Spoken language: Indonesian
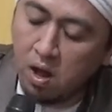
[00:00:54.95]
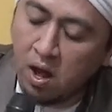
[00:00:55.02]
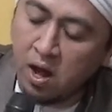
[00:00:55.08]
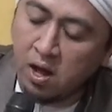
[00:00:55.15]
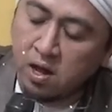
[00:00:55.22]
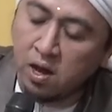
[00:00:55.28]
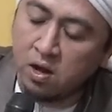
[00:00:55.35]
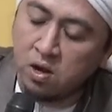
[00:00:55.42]

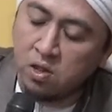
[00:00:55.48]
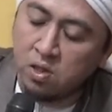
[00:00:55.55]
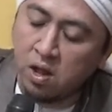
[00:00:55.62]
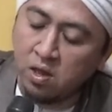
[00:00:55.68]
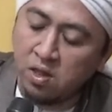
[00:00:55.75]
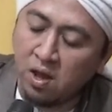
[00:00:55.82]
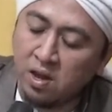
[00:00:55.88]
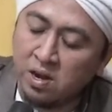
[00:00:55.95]
Akan
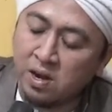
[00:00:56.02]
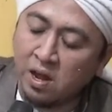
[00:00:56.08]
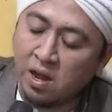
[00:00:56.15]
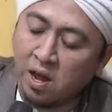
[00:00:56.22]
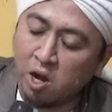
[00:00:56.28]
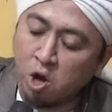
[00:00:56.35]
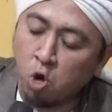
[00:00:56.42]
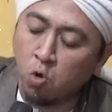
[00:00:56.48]
ditanya
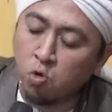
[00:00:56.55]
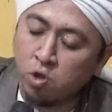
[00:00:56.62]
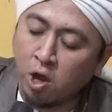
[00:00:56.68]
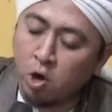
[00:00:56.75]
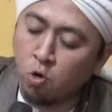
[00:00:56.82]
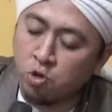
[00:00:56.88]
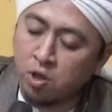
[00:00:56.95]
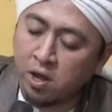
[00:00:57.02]
dengan
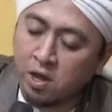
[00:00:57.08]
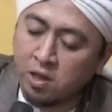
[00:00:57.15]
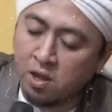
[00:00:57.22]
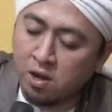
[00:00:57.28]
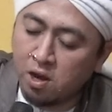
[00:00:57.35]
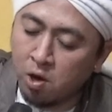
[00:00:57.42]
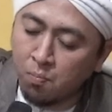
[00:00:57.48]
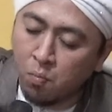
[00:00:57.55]
dosa-dosa
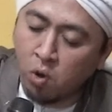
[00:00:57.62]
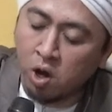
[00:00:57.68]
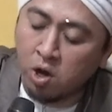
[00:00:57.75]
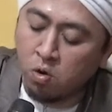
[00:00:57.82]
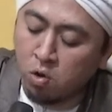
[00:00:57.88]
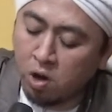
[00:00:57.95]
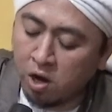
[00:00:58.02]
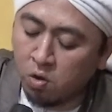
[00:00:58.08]
kita dan
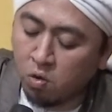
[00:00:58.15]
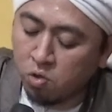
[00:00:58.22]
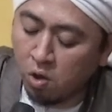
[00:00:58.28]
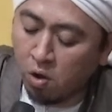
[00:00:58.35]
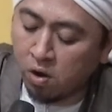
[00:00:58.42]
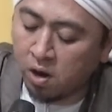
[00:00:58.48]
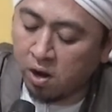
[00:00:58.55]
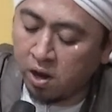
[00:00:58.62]
bukan dengan dosa
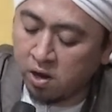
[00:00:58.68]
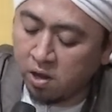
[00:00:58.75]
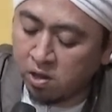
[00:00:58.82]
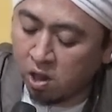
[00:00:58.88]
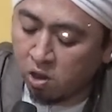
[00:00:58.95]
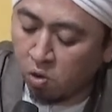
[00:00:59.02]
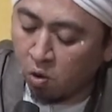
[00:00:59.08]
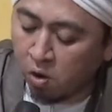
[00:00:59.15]
orang lain
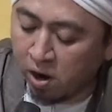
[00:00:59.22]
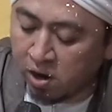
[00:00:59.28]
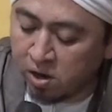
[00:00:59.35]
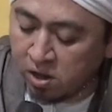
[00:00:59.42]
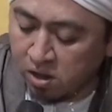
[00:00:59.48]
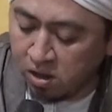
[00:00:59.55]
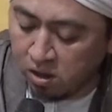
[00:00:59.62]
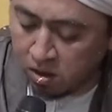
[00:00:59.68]
kita seorang
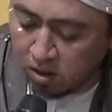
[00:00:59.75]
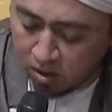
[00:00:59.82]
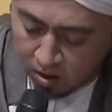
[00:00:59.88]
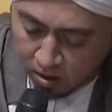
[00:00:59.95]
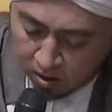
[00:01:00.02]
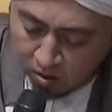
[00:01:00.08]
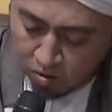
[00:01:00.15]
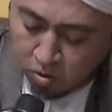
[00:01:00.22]
di
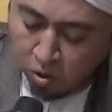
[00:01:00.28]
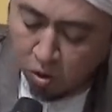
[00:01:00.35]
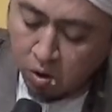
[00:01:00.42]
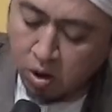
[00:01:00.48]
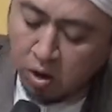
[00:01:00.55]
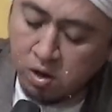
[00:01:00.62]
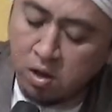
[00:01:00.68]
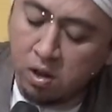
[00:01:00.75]

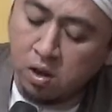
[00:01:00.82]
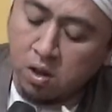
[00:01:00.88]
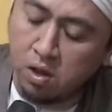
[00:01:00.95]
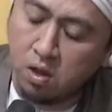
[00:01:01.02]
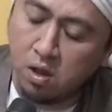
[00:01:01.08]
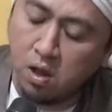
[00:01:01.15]
seorang diri.